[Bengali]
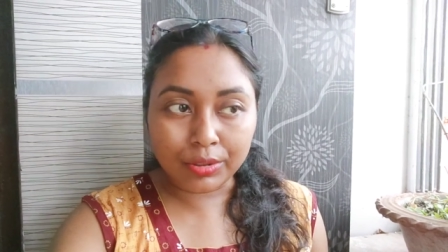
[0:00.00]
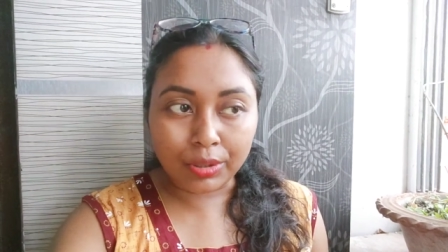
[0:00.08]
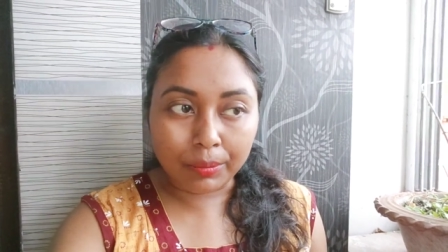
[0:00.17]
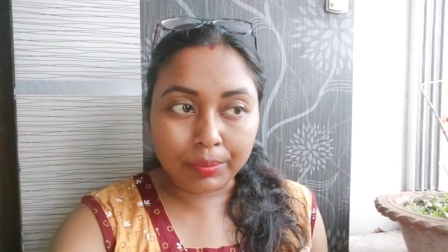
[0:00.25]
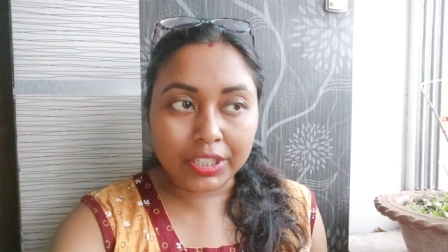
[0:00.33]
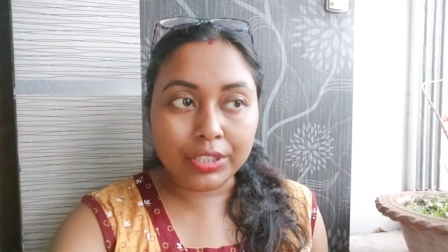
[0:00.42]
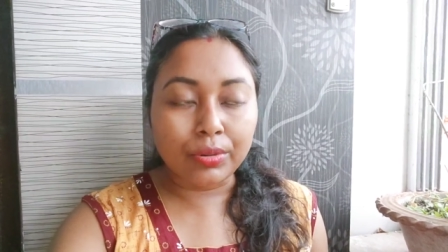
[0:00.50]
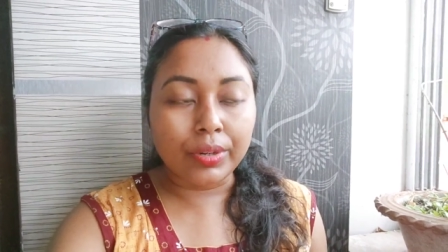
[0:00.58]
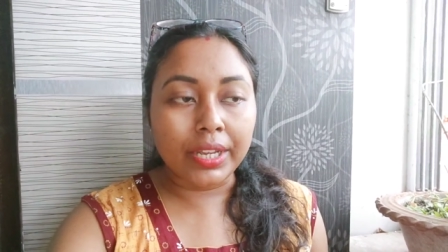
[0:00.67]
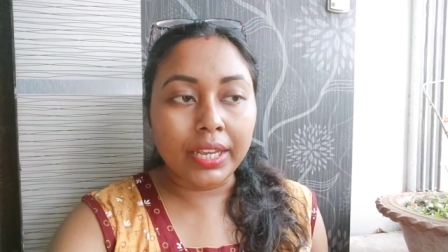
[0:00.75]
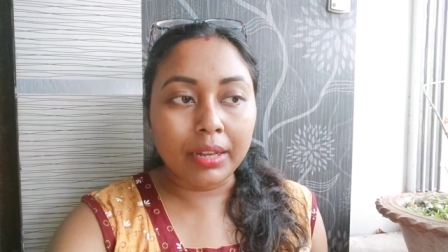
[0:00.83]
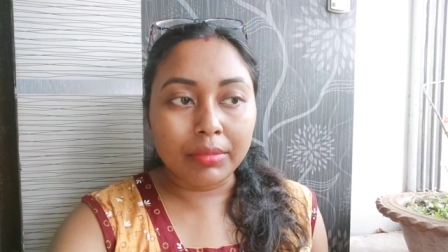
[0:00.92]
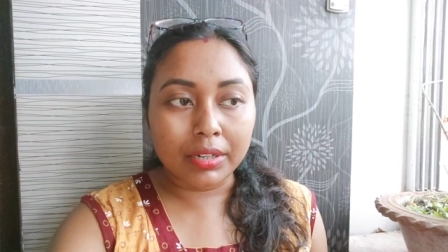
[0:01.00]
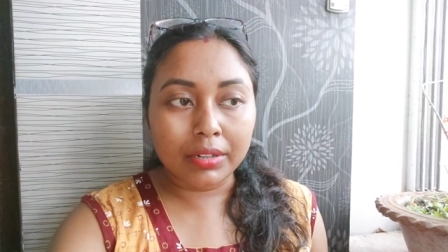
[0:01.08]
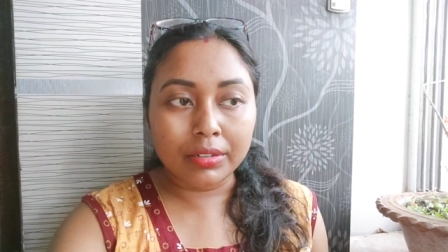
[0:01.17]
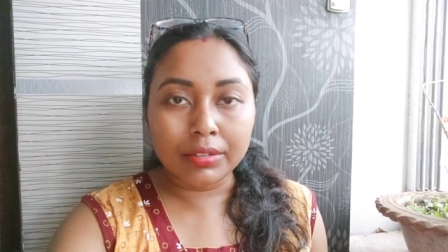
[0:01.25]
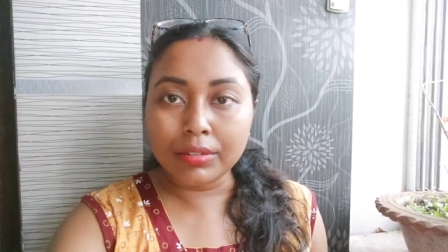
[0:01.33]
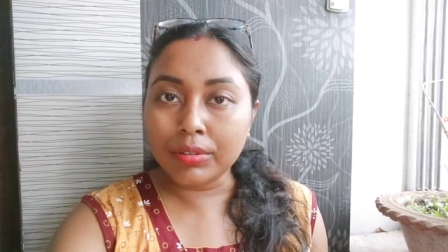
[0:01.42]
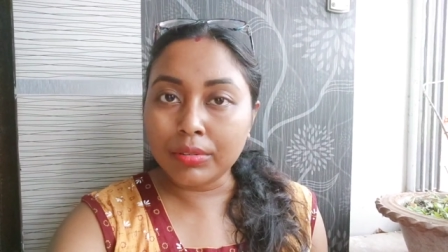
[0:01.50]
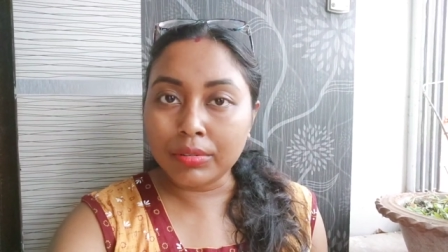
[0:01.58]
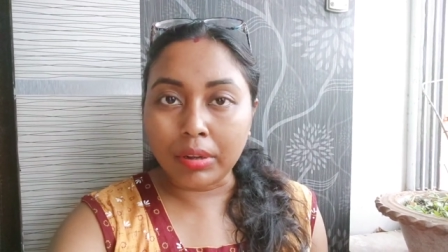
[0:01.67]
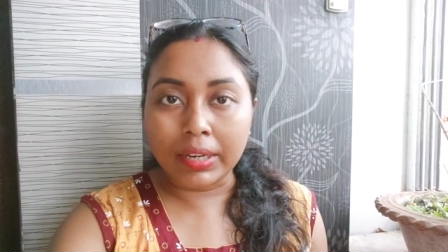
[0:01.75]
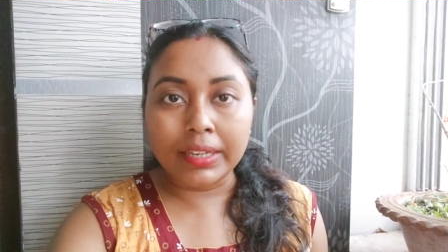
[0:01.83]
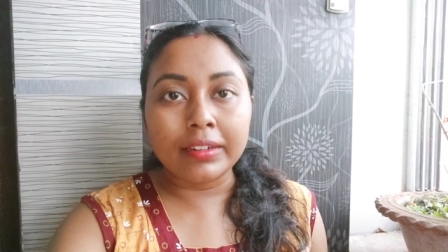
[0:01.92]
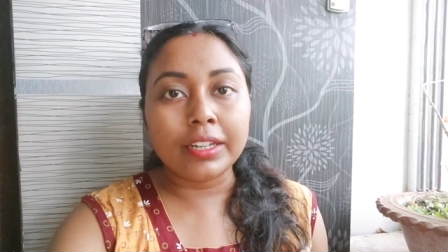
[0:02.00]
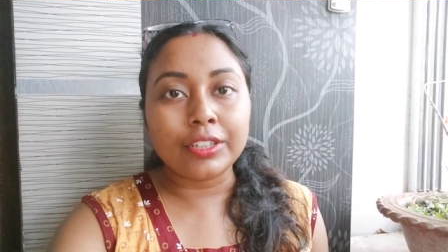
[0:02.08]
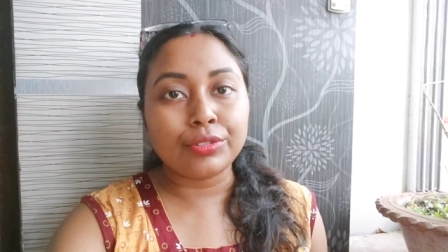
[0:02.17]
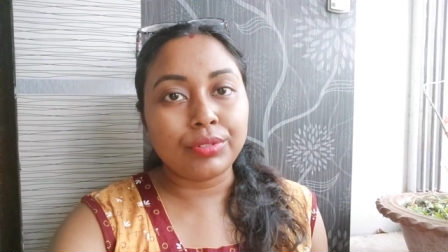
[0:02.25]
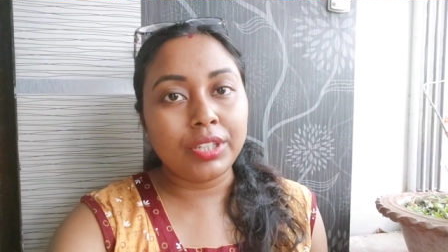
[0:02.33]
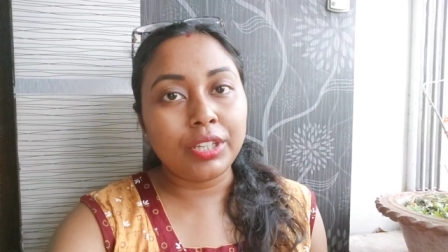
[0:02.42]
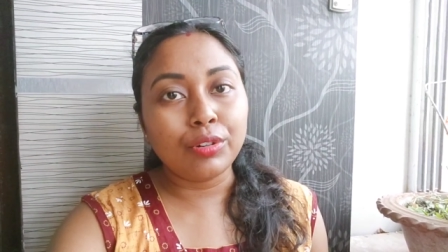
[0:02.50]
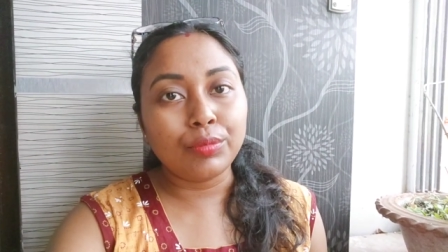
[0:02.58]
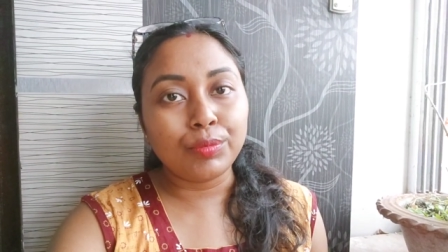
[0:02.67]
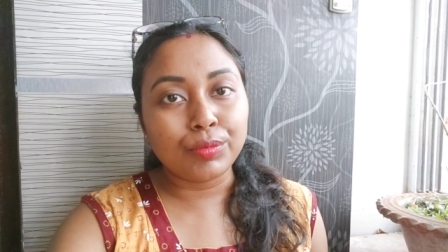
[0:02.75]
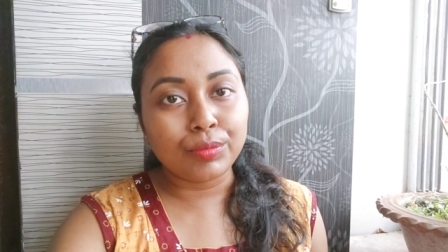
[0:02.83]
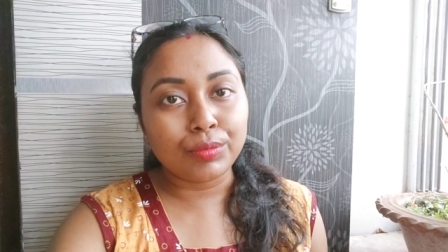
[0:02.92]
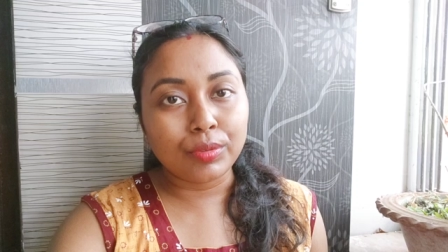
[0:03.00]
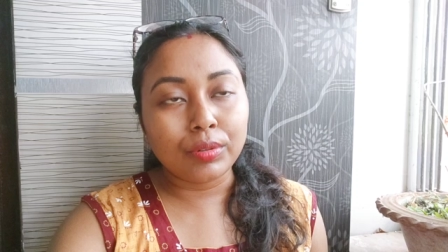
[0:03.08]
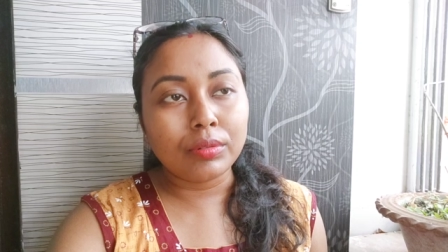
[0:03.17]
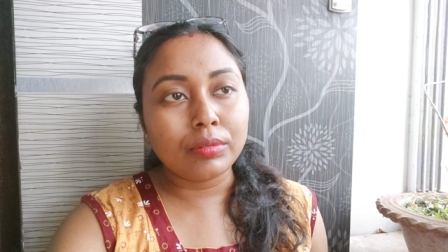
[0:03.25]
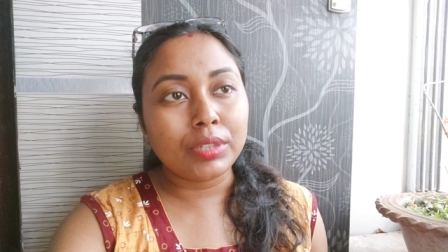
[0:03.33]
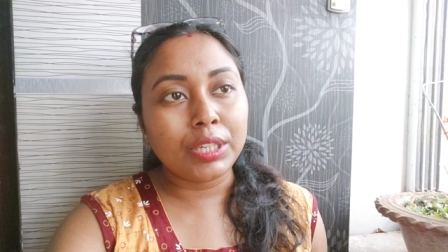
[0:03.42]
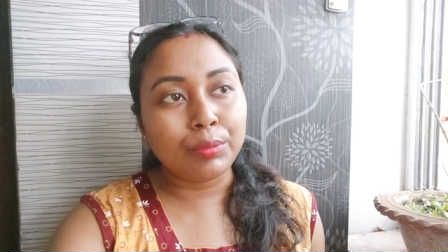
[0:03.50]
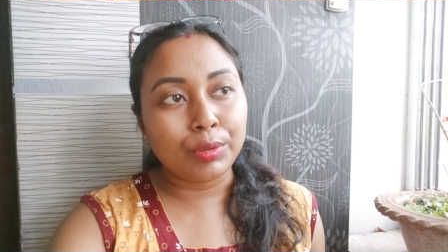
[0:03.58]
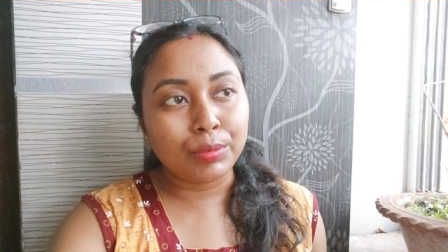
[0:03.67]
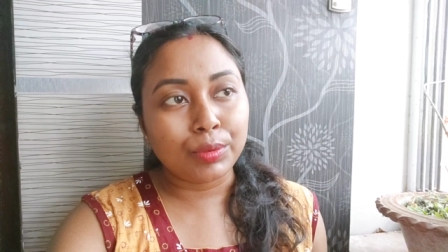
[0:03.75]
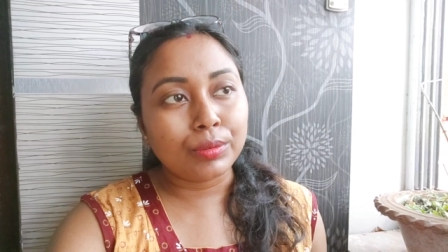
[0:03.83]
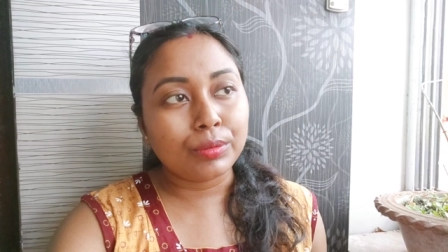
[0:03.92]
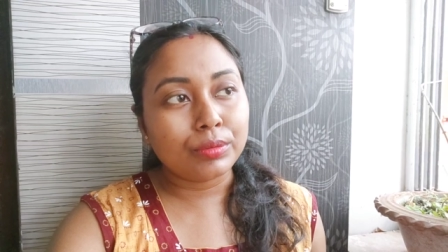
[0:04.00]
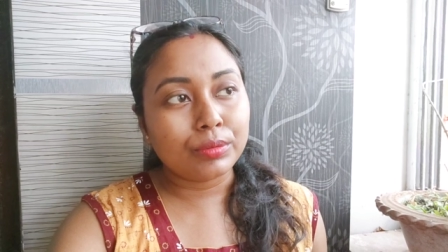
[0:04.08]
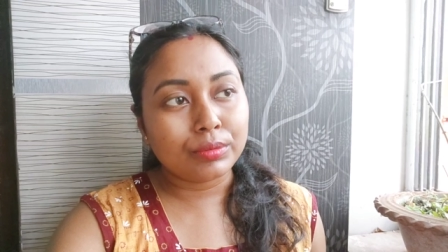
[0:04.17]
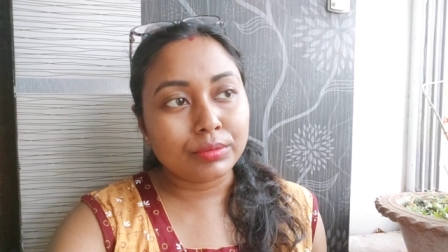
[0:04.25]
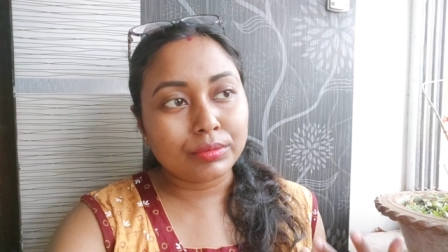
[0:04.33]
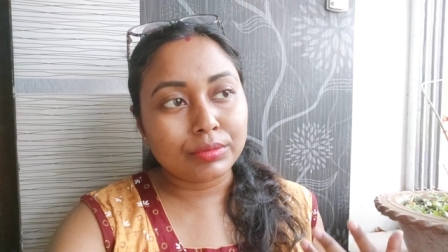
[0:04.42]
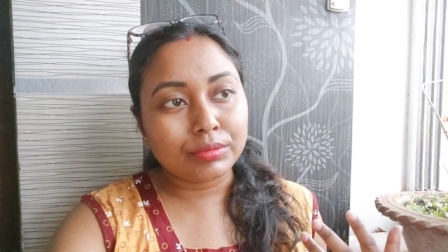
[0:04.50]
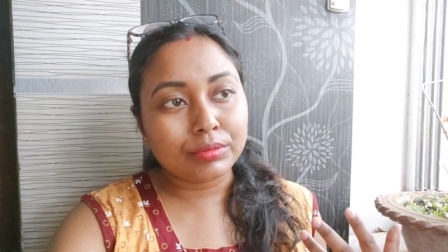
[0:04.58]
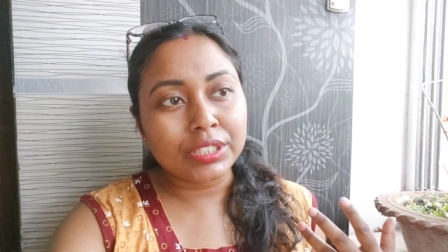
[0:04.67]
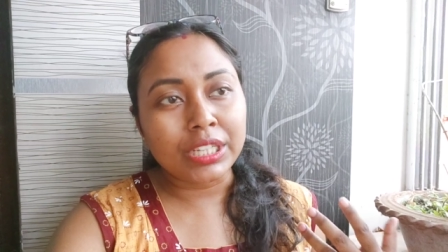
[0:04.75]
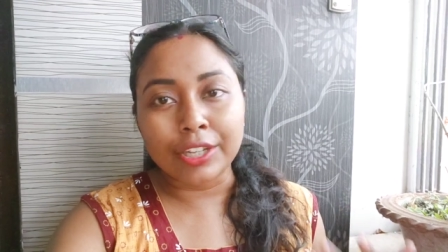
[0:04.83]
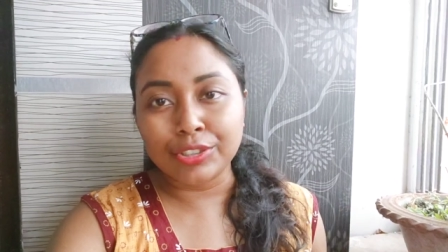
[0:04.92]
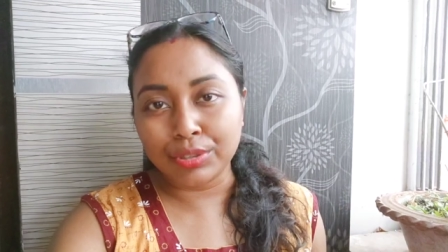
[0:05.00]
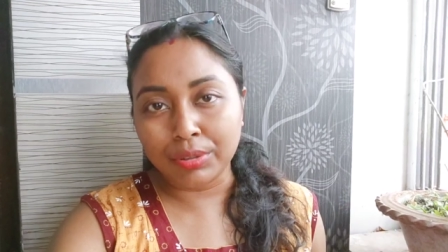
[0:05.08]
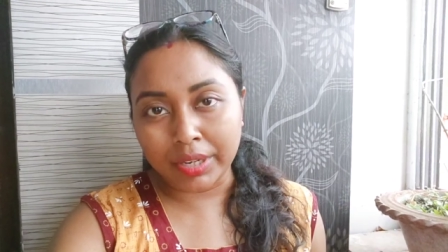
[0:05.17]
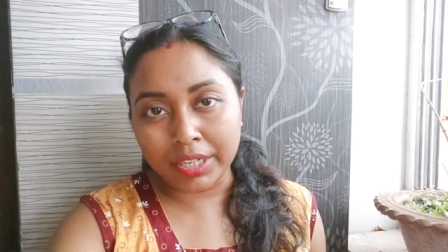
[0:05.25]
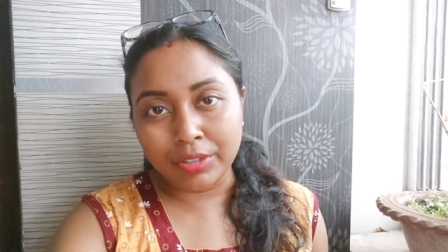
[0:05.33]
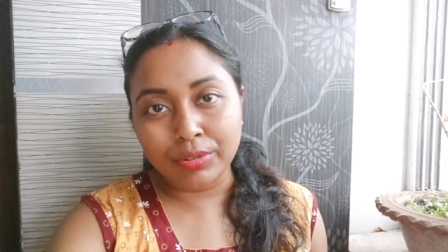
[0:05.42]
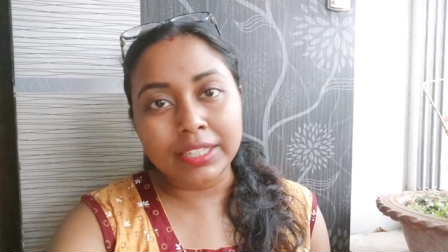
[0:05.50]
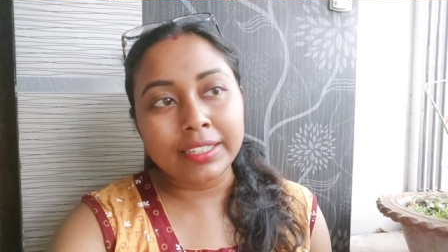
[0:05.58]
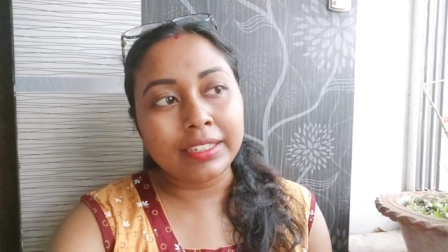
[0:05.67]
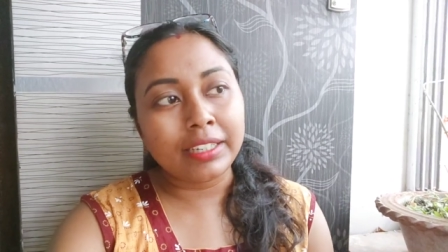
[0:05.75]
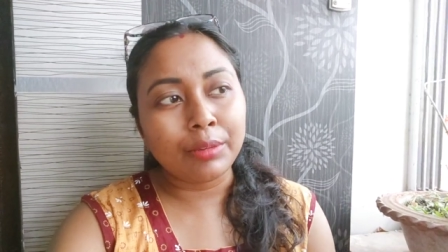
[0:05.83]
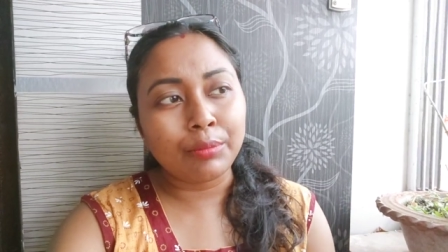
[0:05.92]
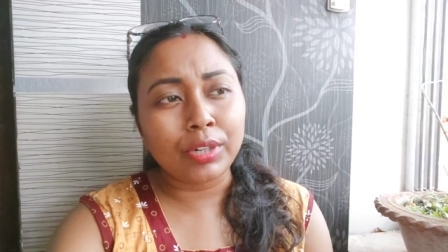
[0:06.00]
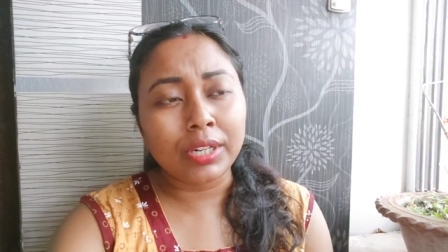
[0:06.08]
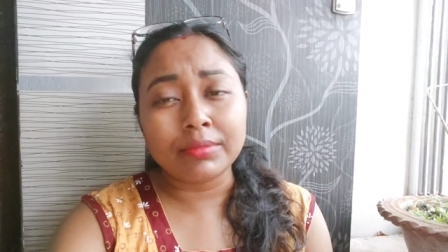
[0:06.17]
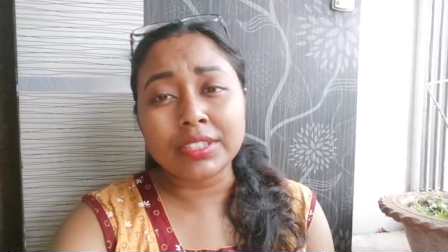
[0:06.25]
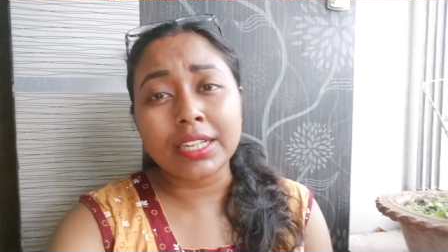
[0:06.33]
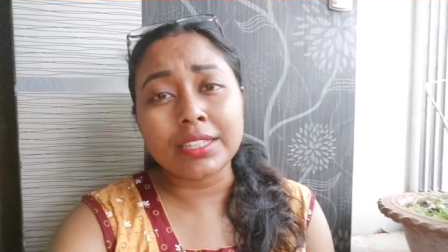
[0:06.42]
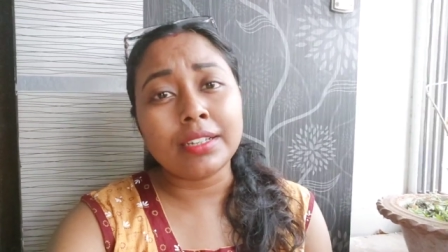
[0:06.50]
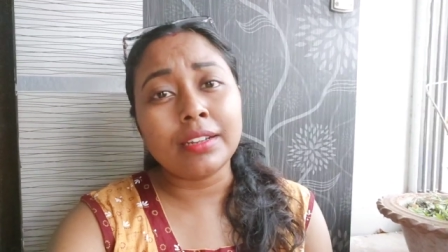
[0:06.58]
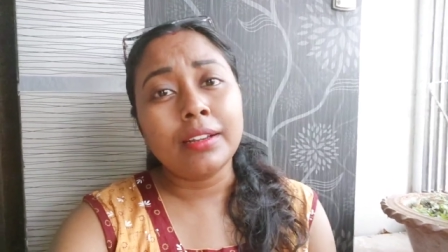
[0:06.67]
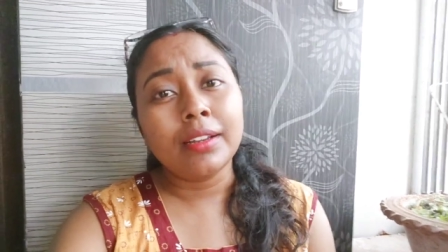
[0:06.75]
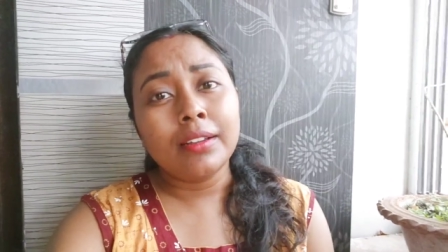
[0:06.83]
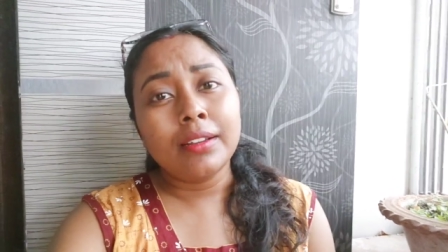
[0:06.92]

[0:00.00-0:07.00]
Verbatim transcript: কমপ্লিট করে আমার কলিগরা সত্যি খুব কি বলবো সাহায্য করেন ওনাদের গিয়ে বললাম যা যা